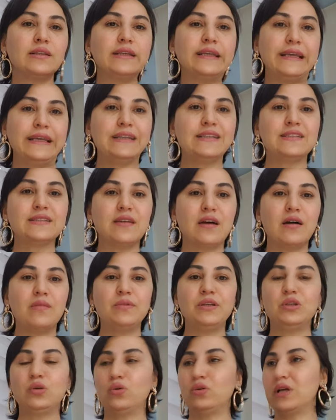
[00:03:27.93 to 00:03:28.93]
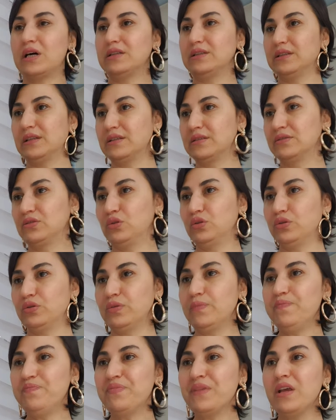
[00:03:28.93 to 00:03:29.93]
yeri sabit olanları
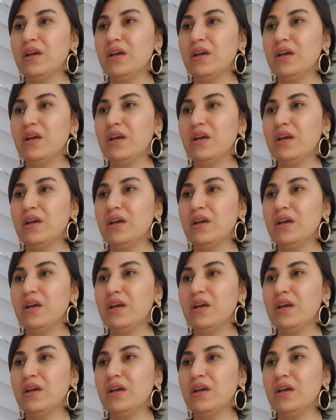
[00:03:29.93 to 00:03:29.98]
diyorum.